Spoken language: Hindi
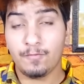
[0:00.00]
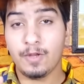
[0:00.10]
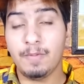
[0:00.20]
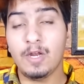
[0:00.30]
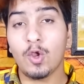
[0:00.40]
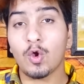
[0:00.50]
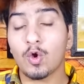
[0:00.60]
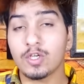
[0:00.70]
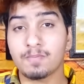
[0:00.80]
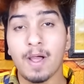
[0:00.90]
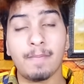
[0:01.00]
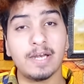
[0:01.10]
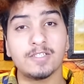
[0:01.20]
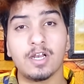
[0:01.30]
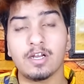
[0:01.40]
फिर भी इन लोगों को इस
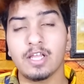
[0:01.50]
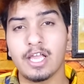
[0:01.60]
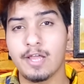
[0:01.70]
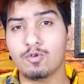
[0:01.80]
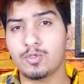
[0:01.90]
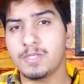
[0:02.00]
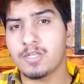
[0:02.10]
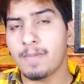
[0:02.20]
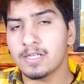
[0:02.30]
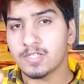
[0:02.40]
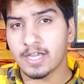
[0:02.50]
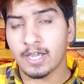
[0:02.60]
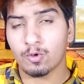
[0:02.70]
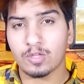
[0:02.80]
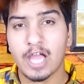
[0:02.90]
महामारी से लड़ने के लिए कुछ भी सामान
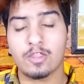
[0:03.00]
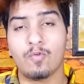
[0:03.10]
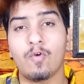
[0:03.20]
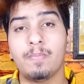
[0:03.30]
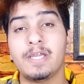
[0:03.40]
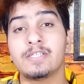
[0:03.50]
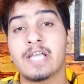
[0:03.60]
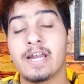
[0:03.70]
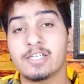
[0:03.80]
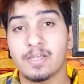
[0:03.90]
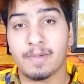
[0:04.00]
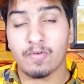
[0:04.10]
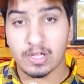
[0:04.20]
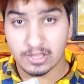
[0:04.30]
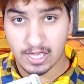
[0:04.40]
चाहिए होता है तो वो भी ये चाइना से मंगवाते